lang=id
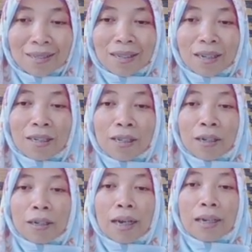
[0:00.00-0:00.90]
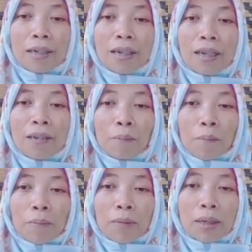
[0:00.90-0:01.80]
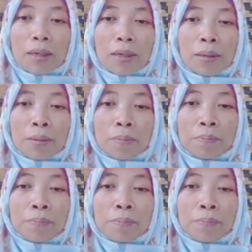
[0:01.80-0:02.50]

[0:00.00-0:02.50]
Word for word: Jadi, karena eh,